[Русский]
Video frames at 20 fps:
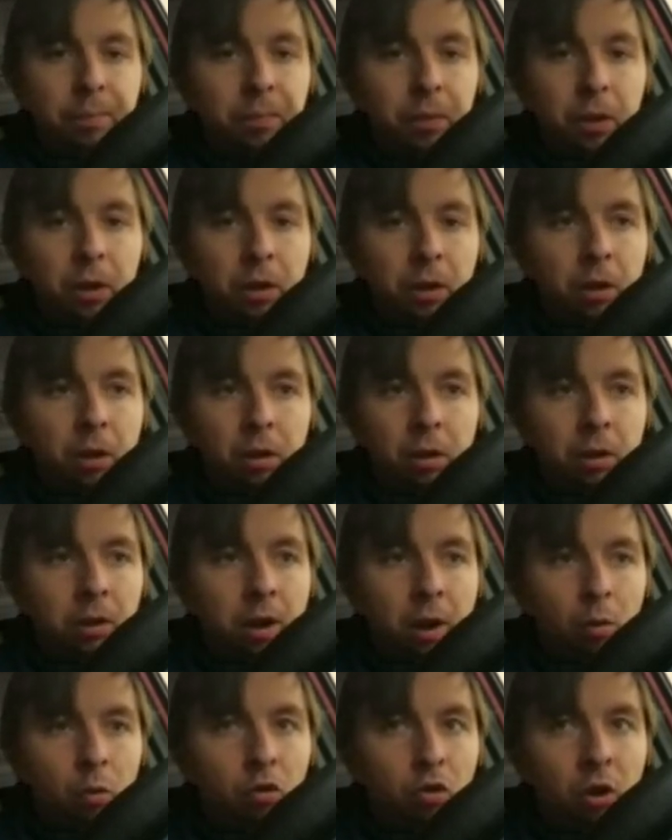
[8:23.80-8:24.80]
И
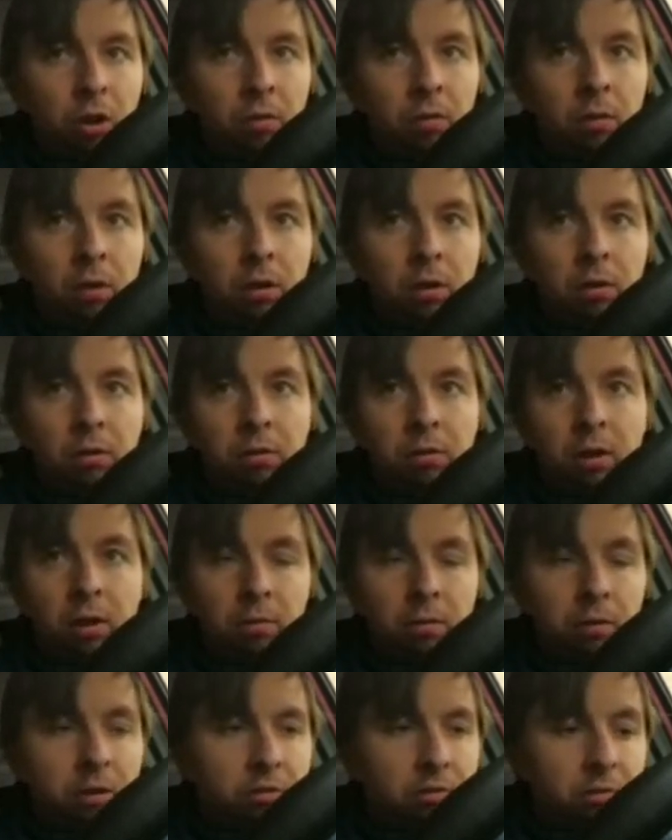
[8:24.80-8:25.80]
я уже отвык,
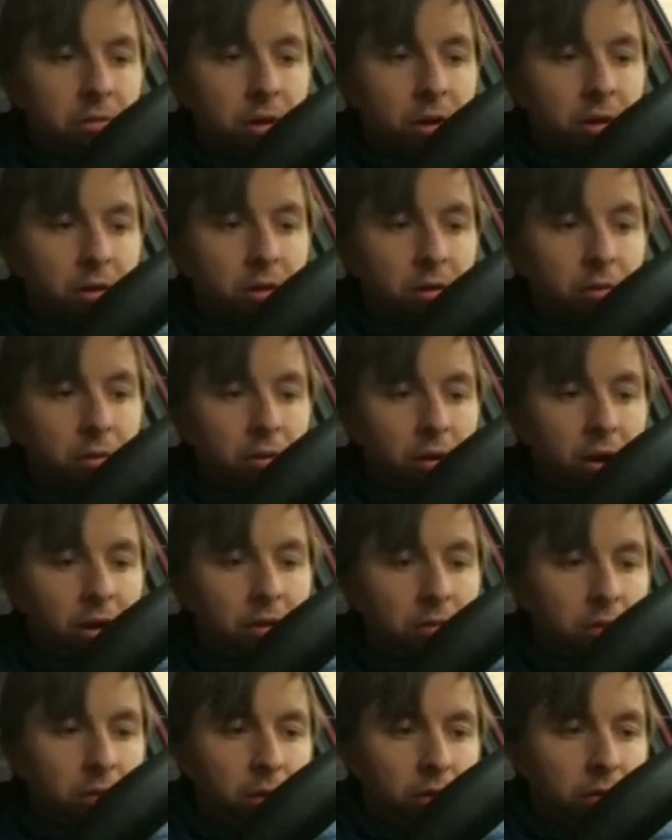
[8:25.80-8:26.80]
соответственно, от нее.
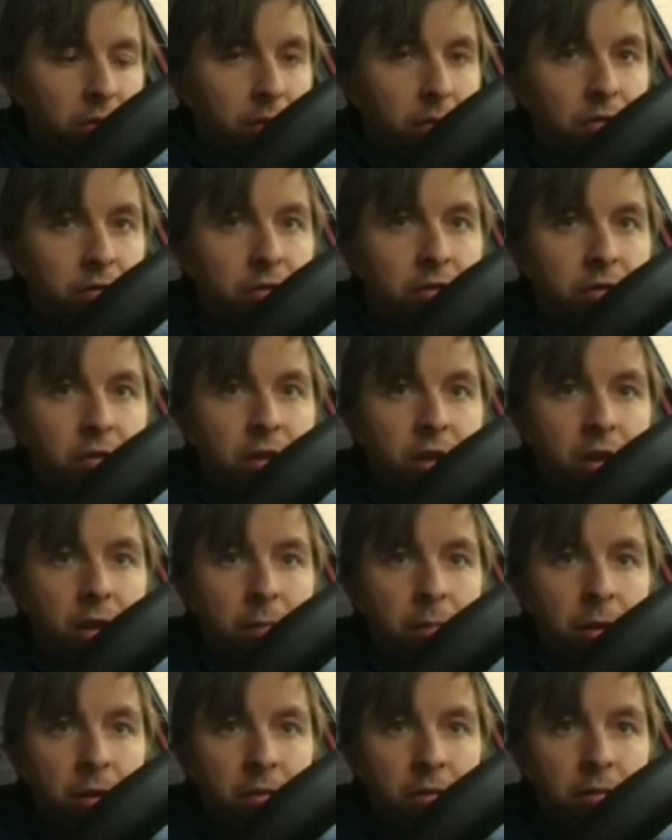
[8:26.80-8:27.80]
Отвык,
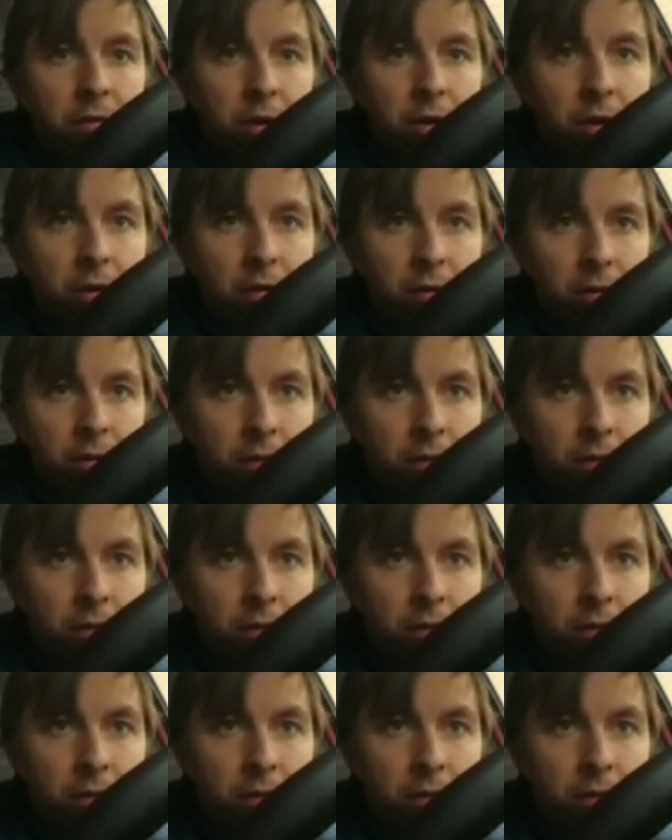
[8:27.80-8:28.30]
совсем отвык.